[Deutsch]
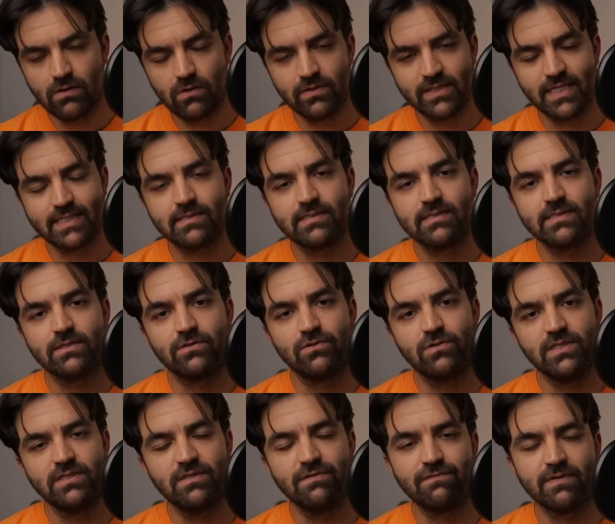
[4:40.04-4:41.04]
Und jetzt ist
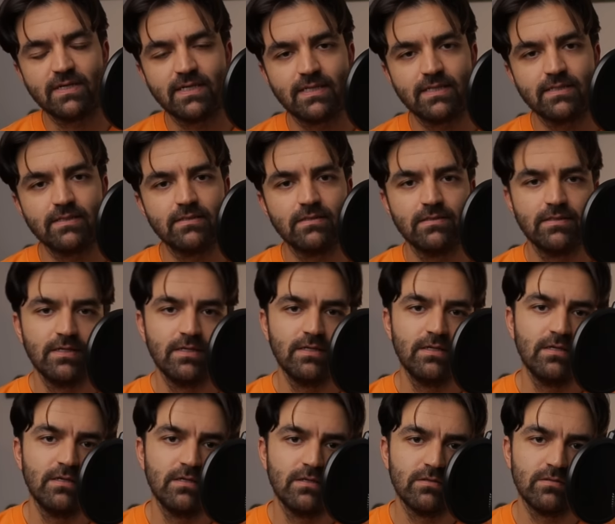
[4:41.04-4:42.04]
natürlich die Frage,
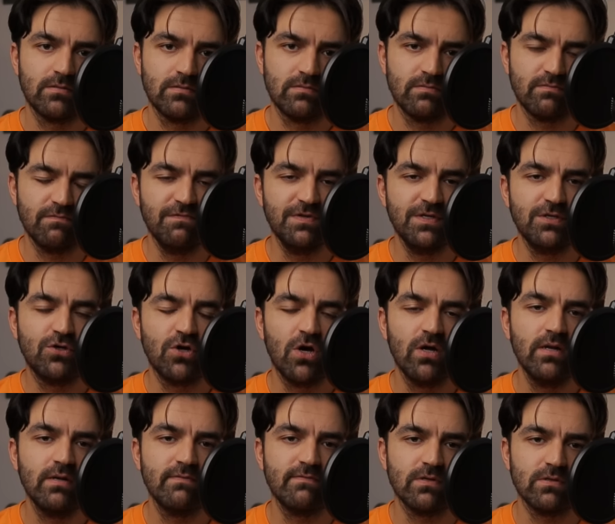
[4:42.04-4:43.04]
wie
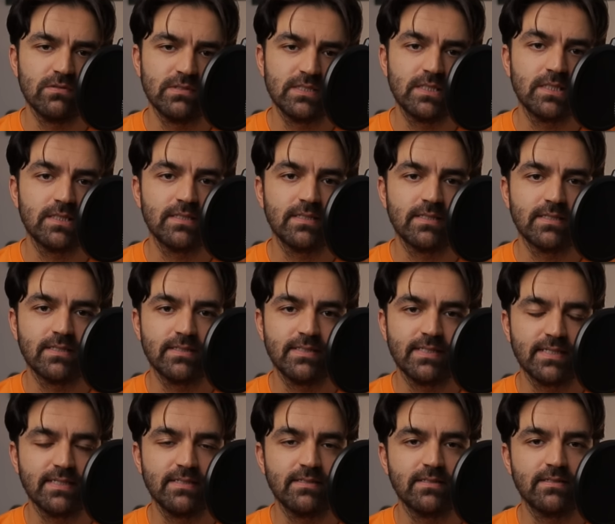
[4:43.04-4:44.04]
können wir uns denn daran
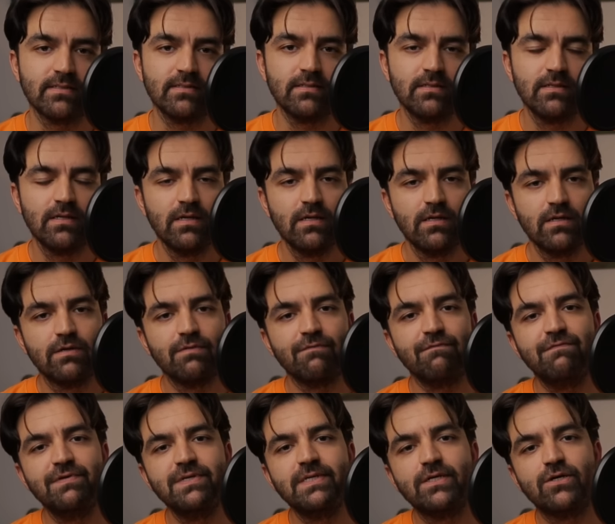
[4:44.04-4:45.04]
erinnern?
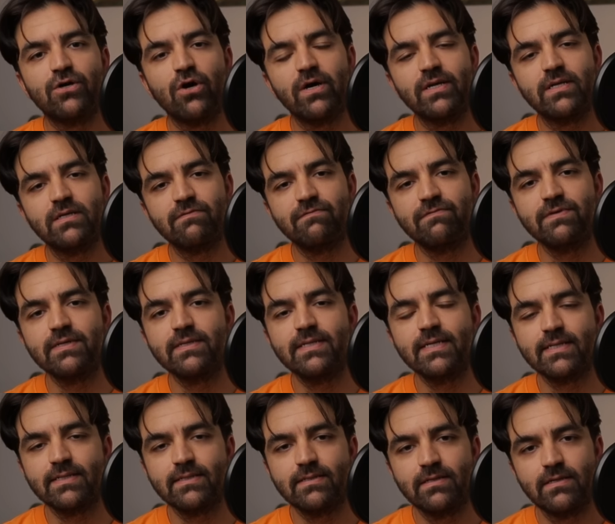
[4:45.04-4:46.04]
wie können wir
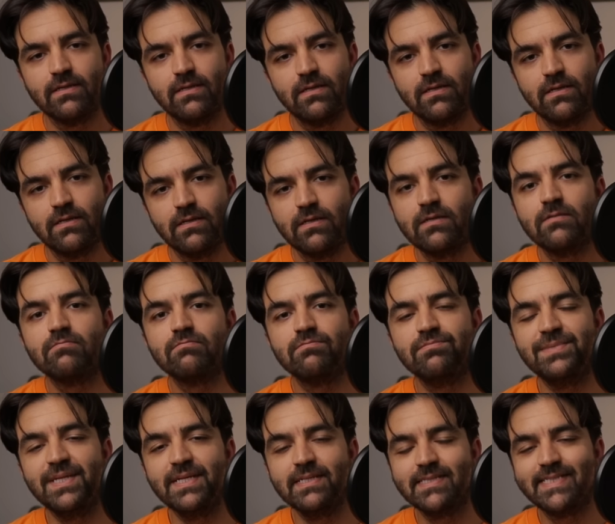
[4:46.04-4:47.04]
denn
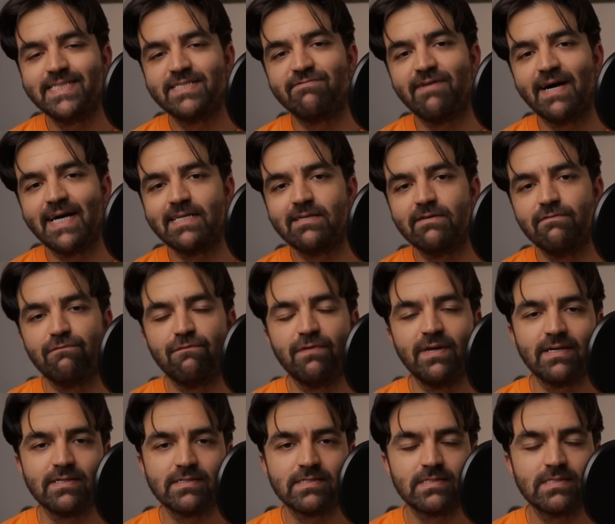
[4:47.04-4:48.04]
den zweiten
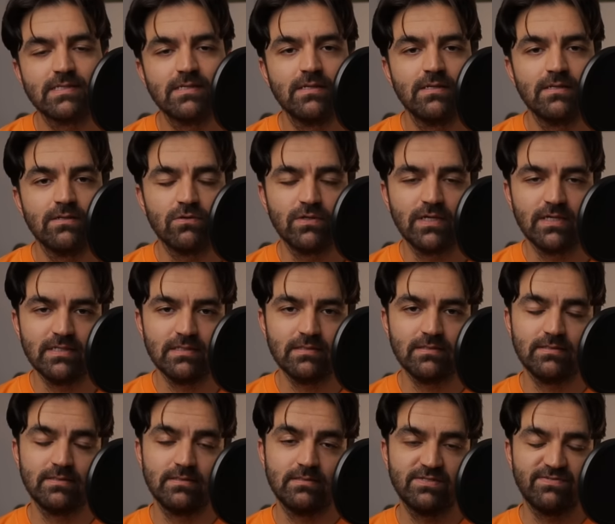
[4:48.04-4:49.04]
Vers oder
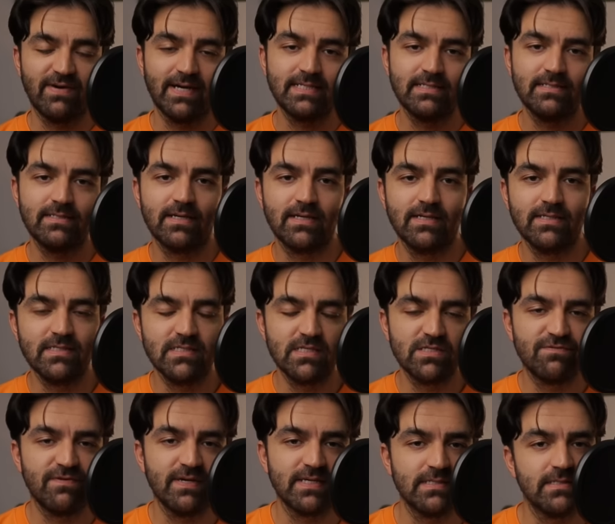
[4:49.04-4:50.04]
den zweiten Teil
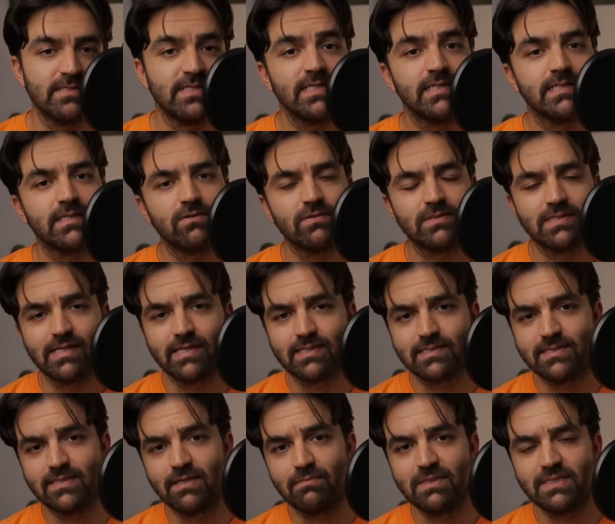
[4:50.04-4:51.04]
dieses Verses hinter uns
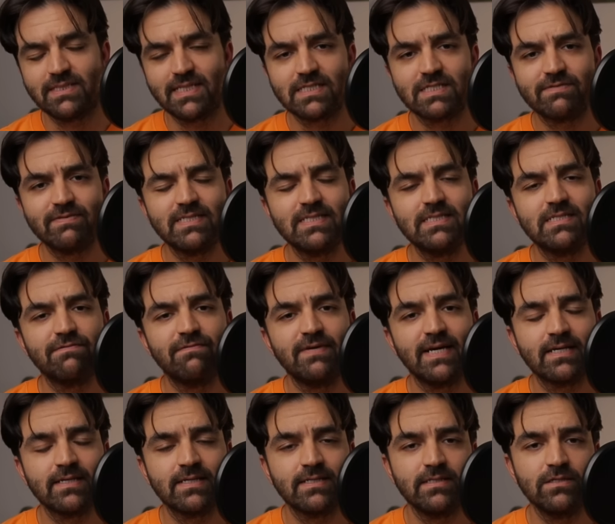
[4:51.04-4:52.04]
lassen, nämlich dass wir diese
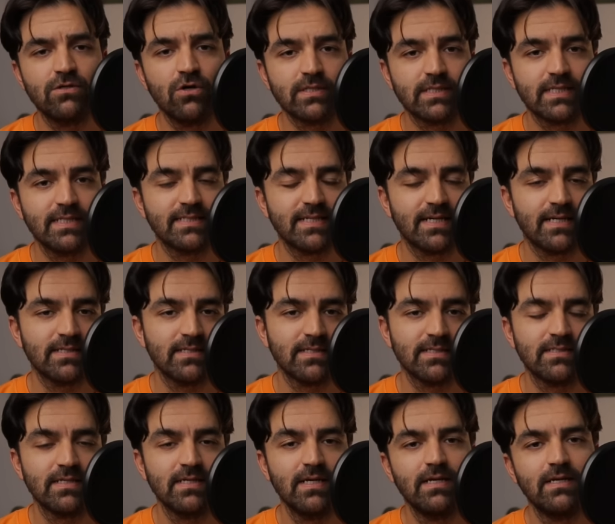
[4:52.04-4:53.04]
Werke, die Gott getan
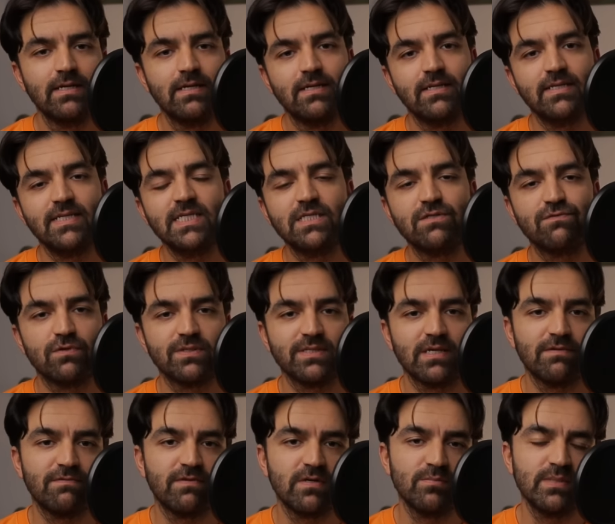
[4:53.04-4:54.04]
hat, nicht von
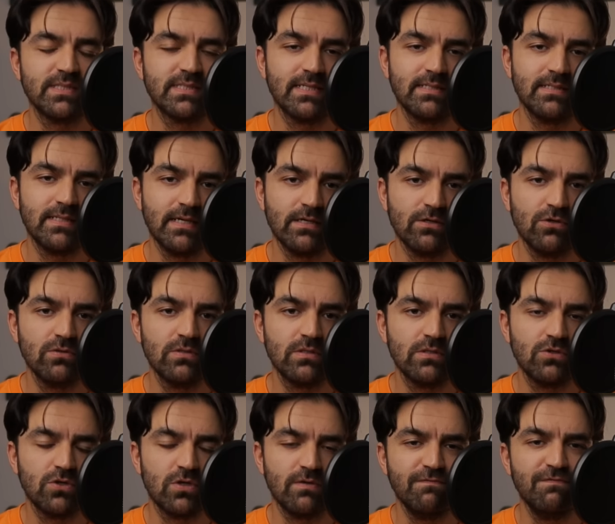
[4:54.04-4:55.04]
Anfang bis Ende
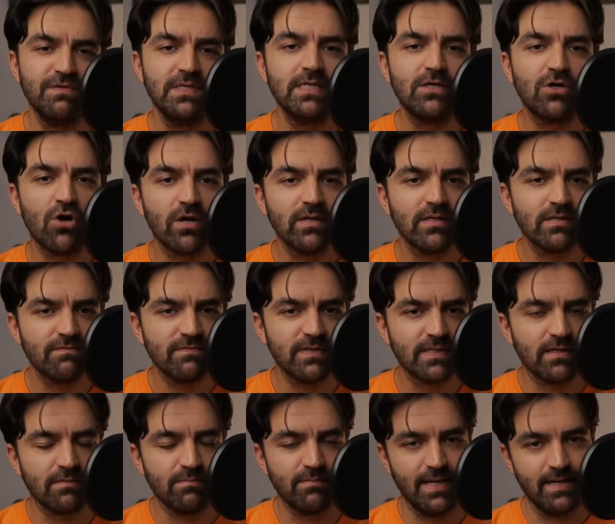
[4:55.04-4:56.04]
ergründen können. Wie können wir
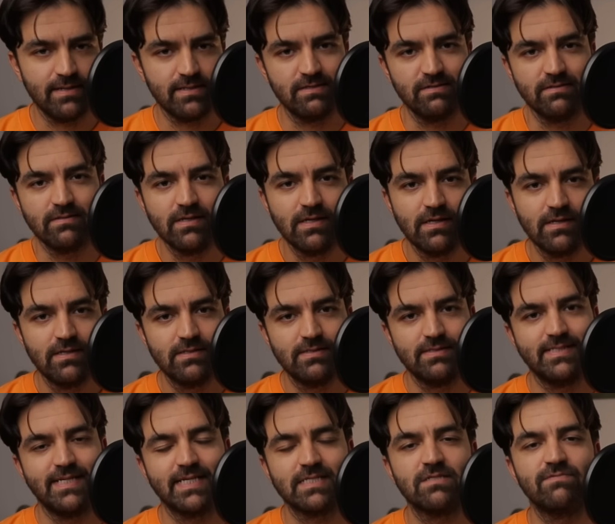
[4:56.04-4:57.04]
denn merken,
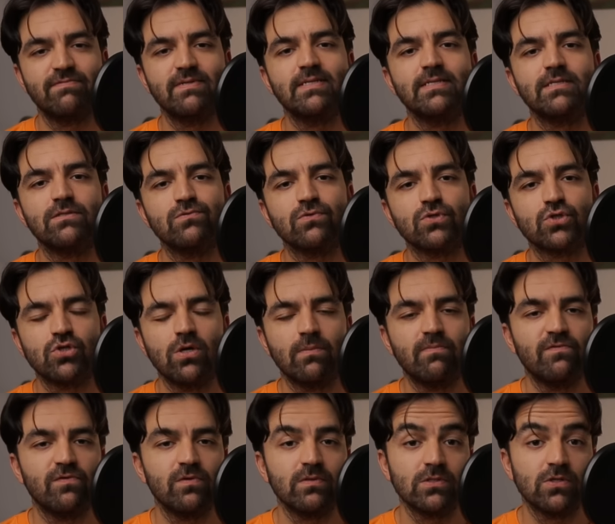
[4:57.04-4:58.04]
dass wir nicht nur
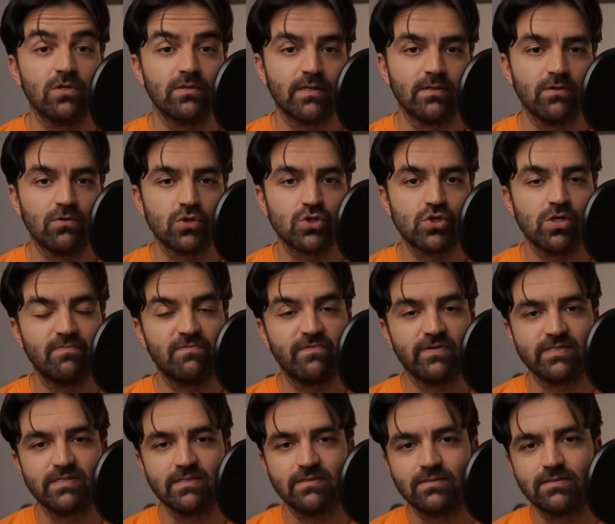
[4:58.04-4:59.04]
Schöpfung, sondern auch
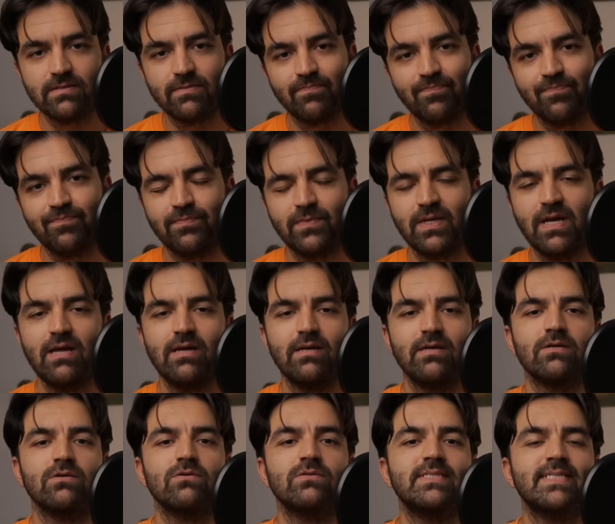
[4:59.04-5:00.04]
Schöpfer sind?
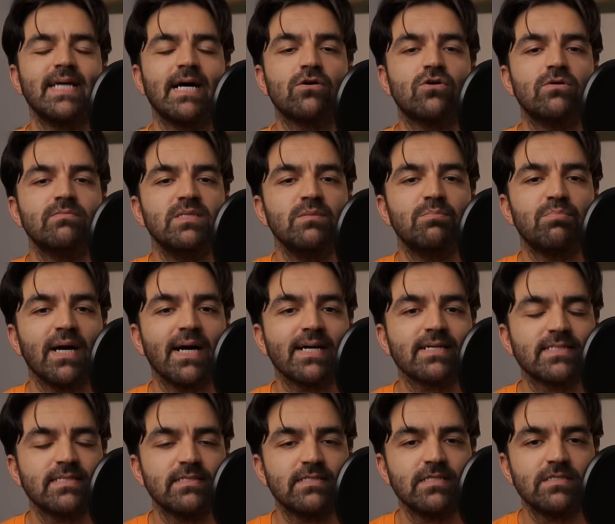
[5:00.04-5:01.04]
Und da kommt die
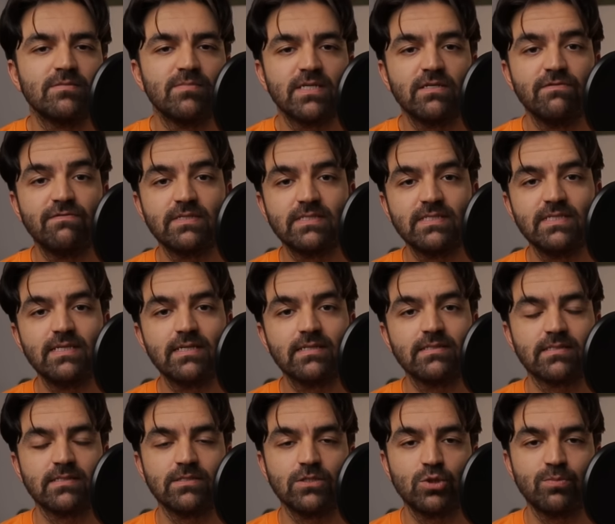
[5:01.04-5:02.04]
Praxis des
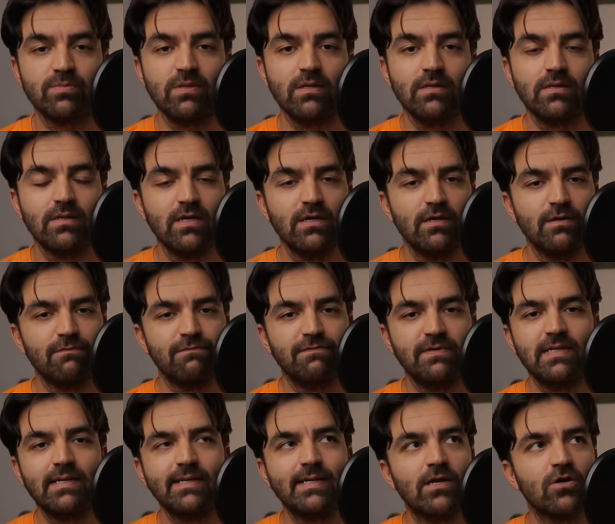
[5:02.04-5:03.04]
Manifestierens ins Spiel.
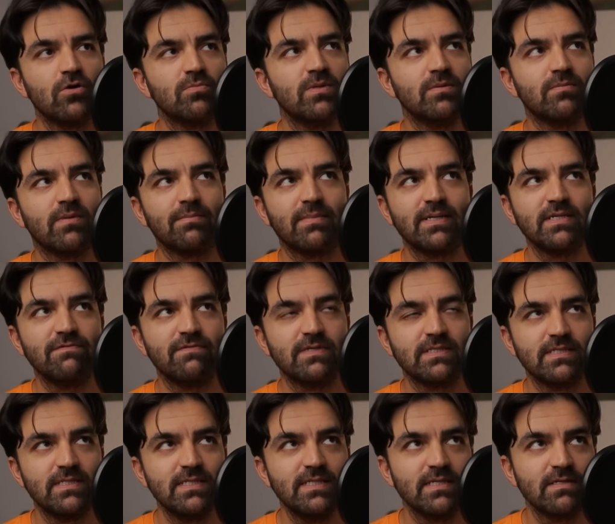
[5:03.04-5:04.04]
Viele glauben immer,
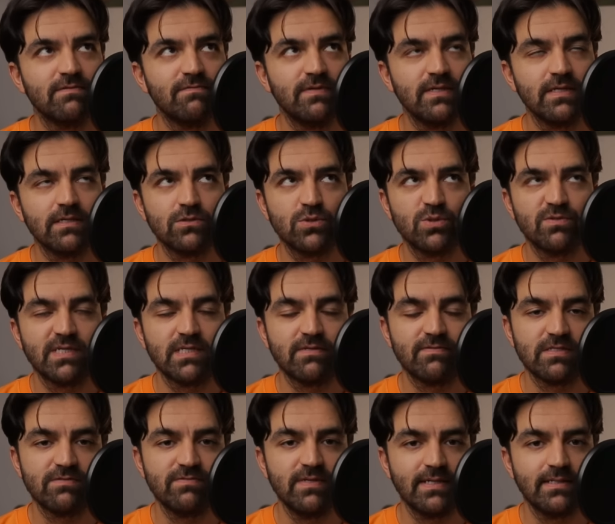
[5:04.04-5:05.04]
Manifestieren wäre so
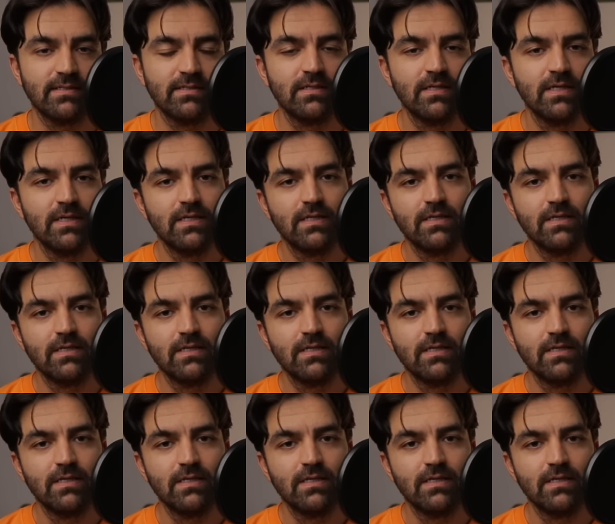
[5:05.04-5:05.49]
etwas wie eine,